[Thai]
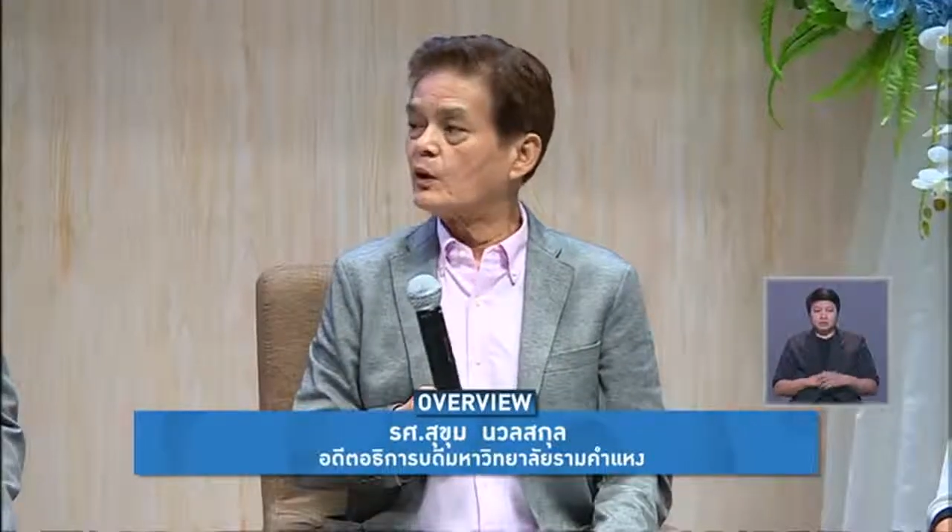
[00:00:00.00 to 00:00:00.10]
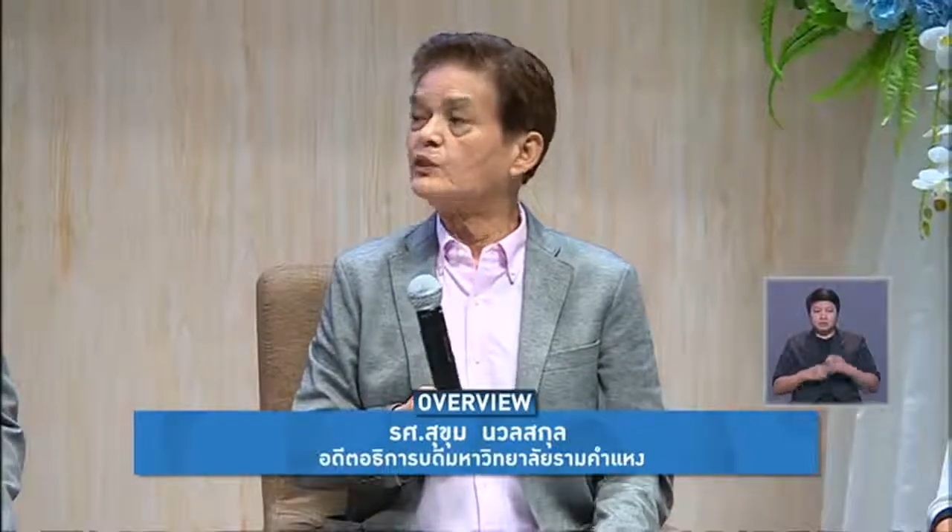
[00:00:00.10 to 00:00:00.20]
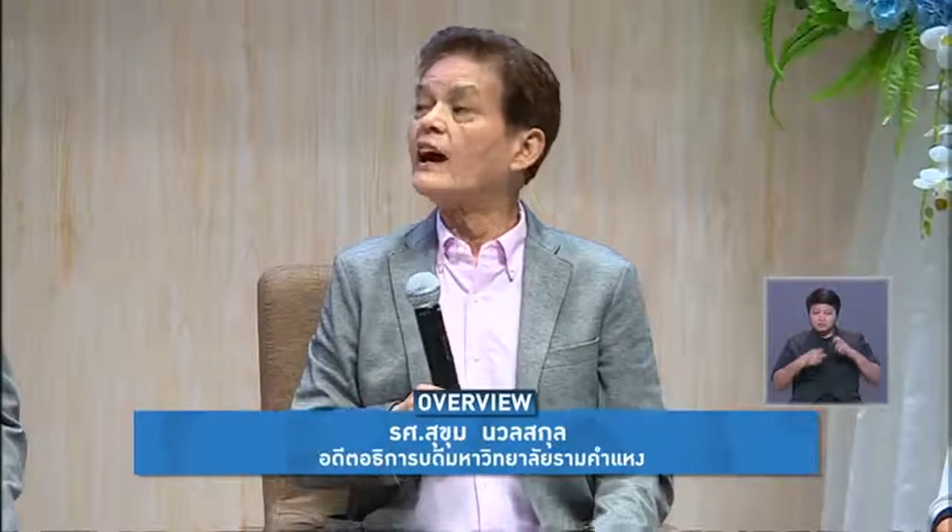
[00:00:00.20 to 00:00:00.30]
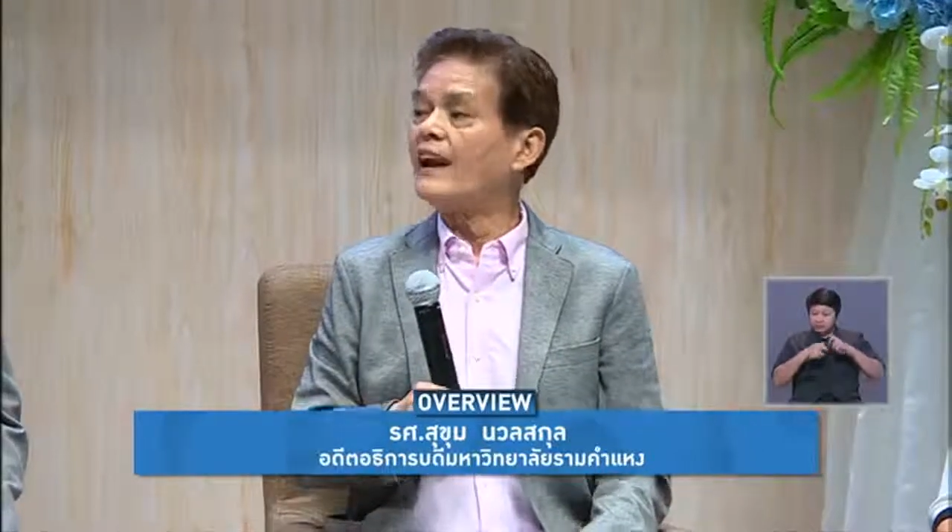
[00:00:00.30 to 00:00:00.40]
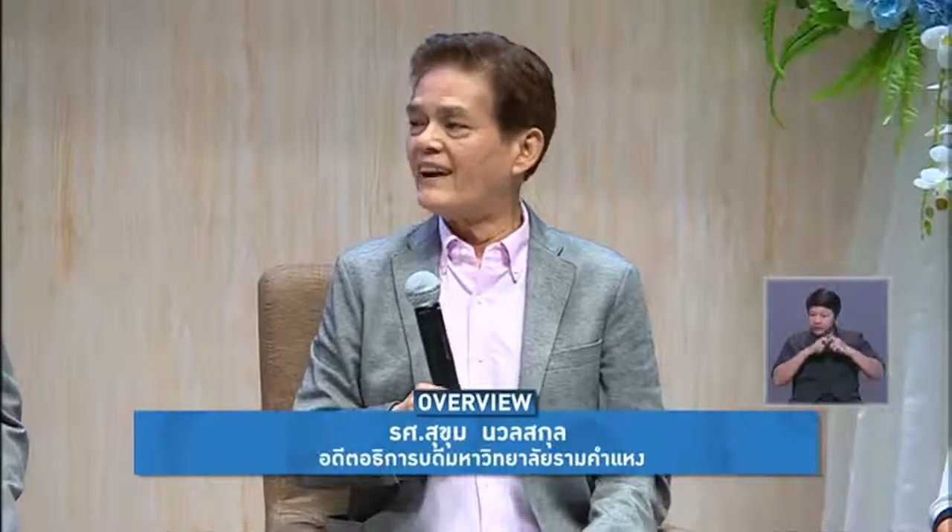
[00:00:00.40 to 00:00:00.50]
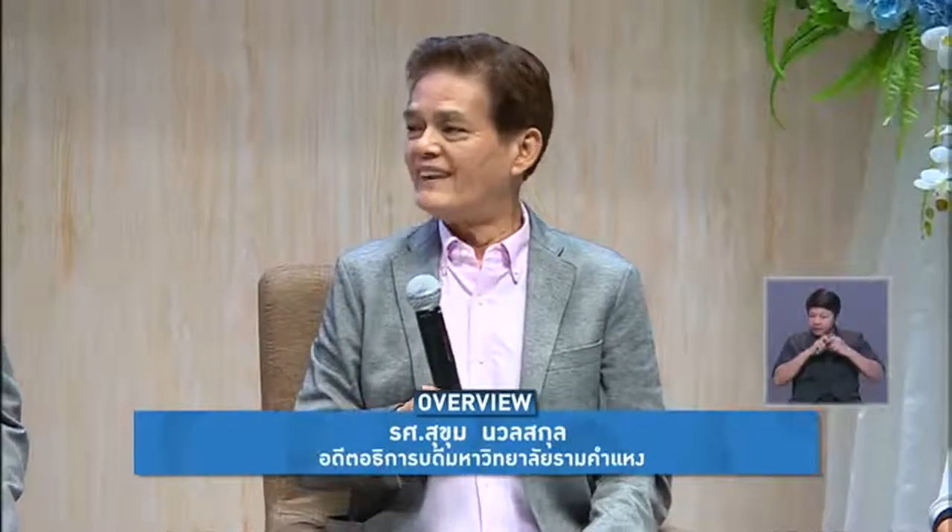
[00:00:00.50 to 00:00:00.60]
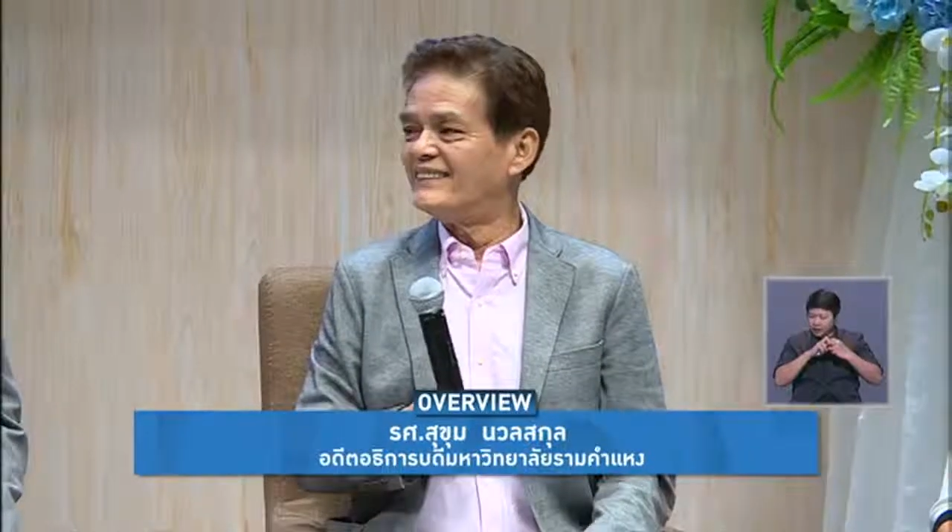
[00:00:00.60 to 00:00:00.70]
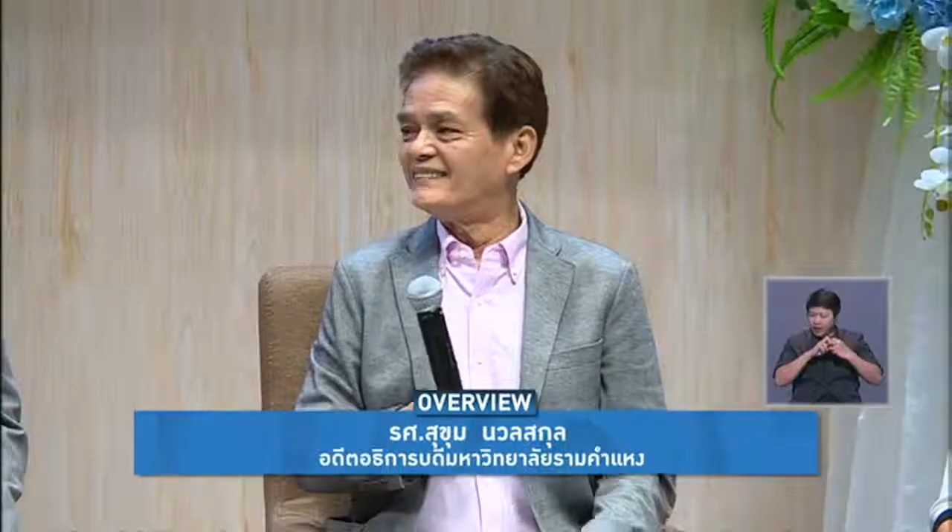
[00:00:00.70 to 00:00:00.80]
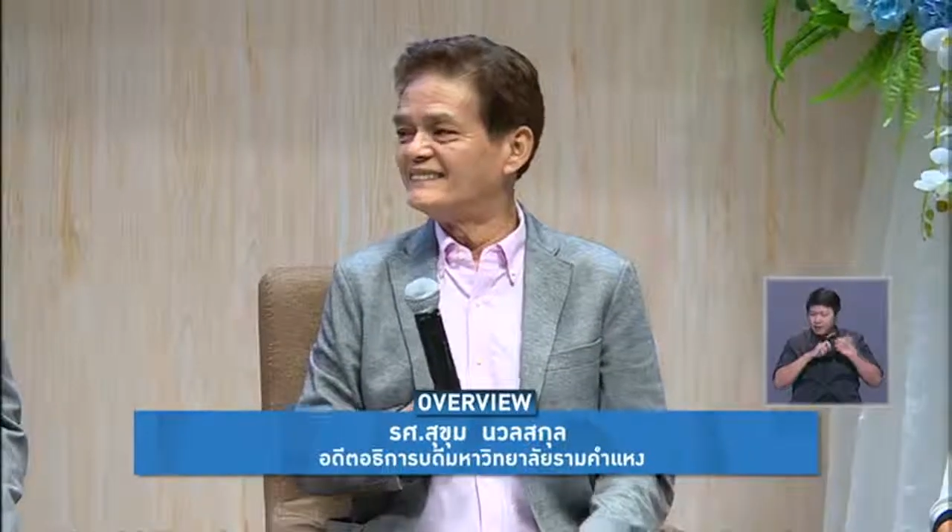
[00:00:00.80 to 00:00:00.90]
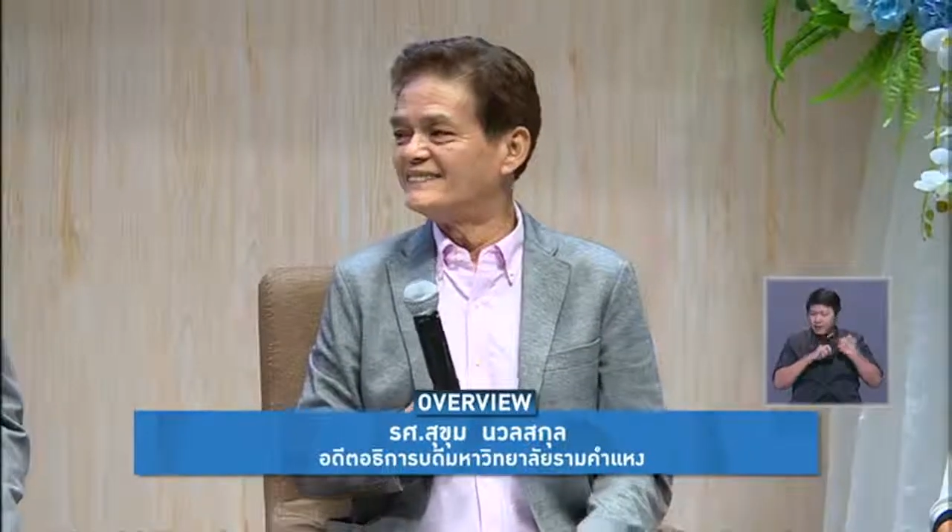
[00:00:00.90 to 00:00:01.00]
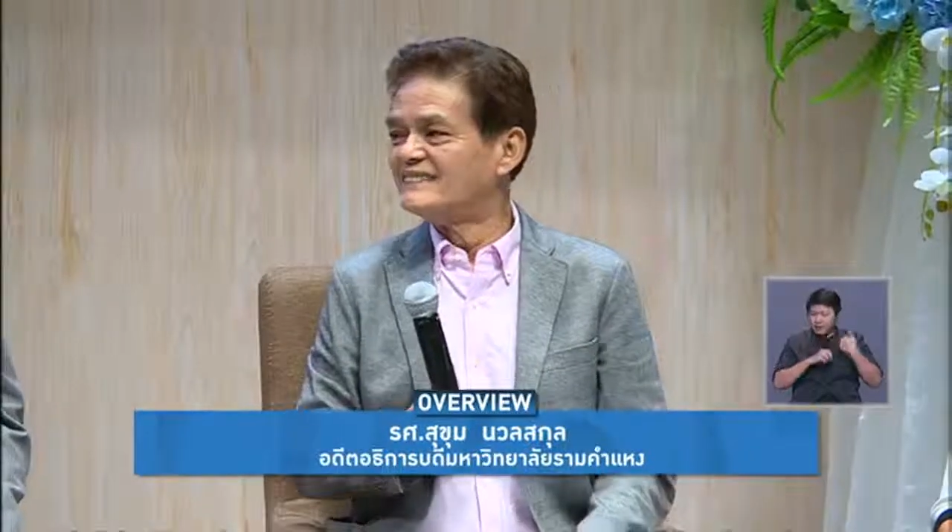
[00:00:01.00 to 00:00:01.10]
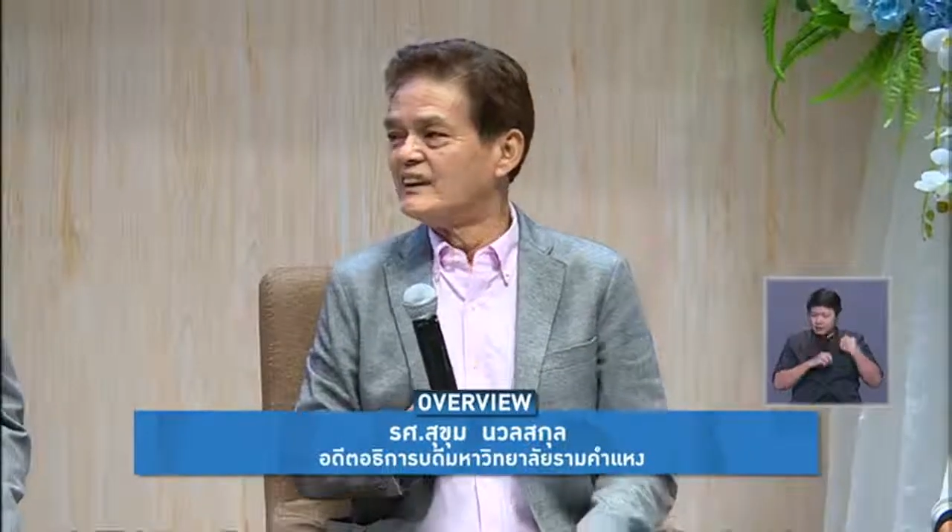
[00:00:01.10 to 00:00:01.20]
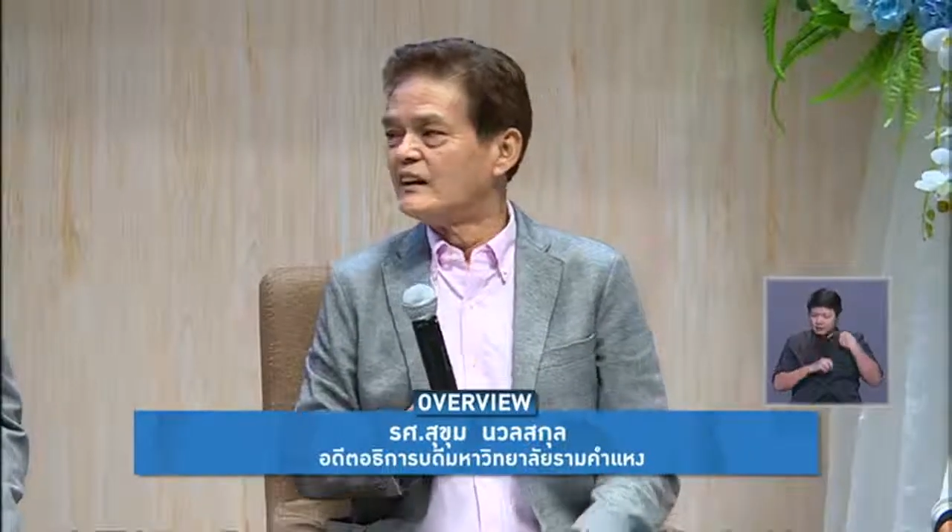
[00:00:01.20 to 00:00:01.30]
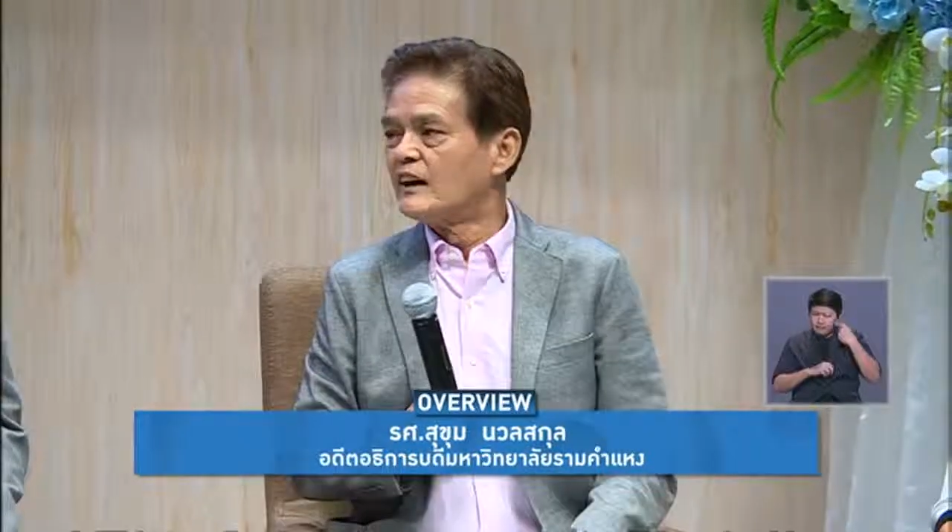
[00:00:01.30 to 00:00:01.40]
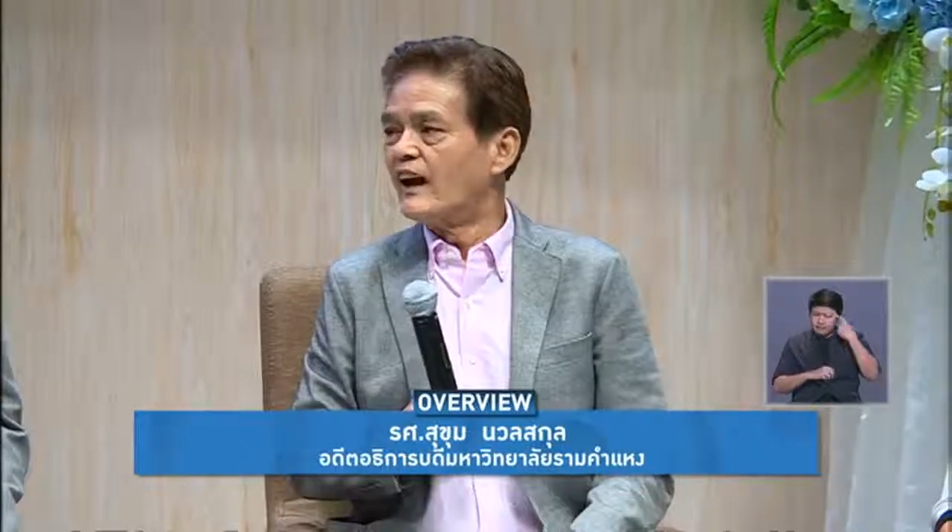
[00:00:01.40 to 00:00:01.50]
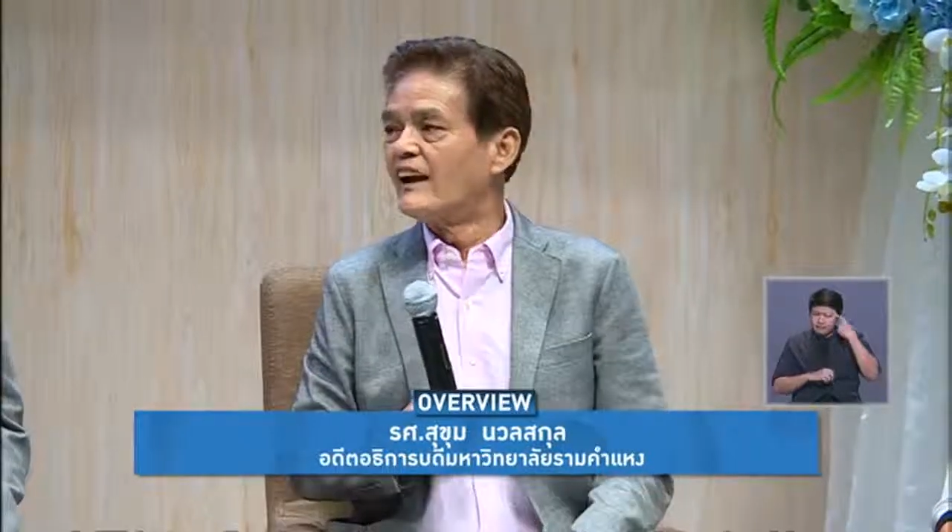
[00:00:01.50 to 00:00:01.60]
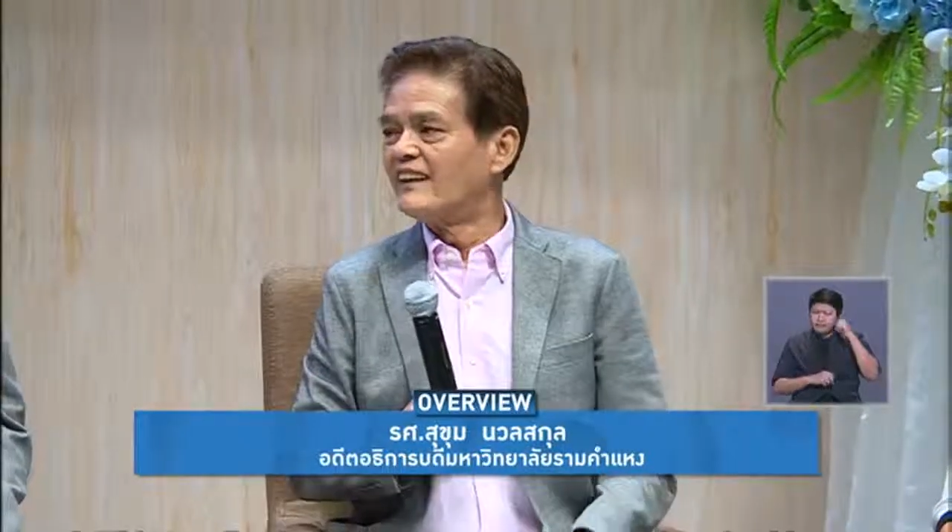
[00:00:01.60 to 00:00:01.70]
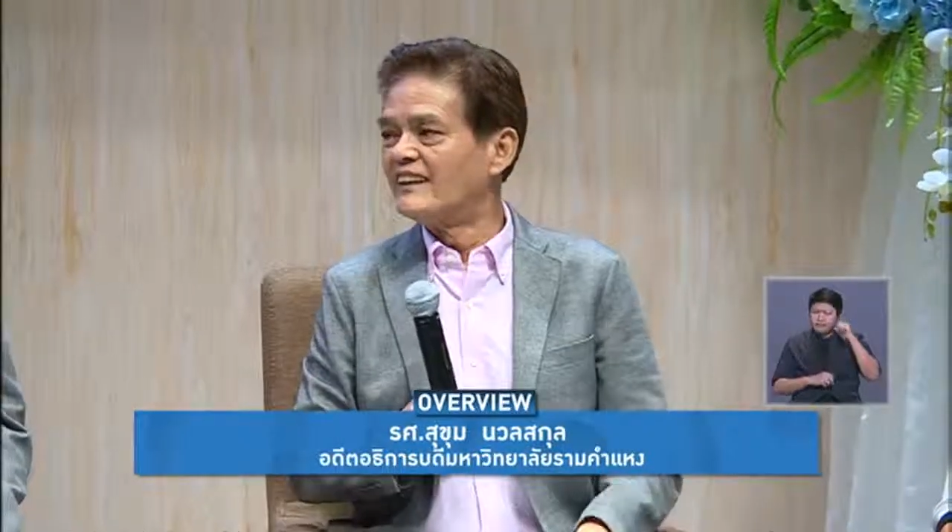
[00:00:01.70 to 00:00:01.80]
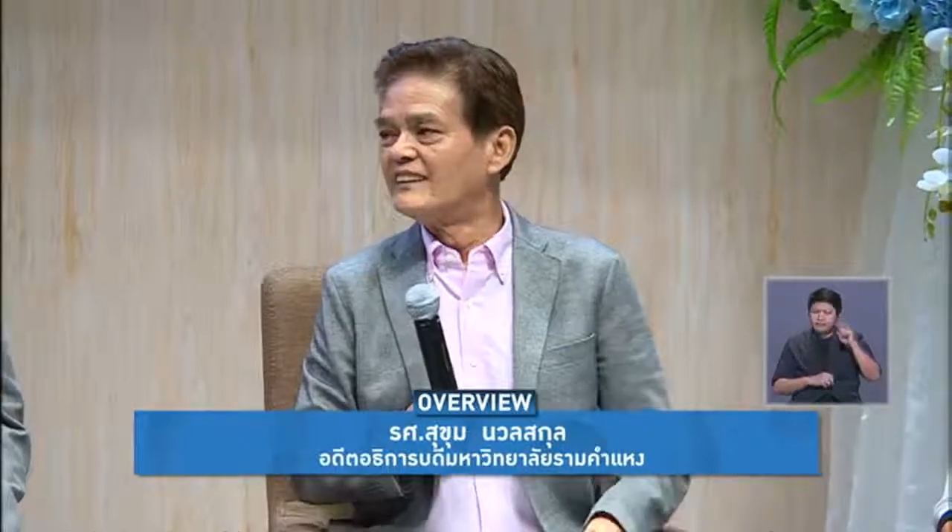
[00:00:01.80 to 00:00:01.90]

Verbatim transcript: ก็ใช่แหละนะ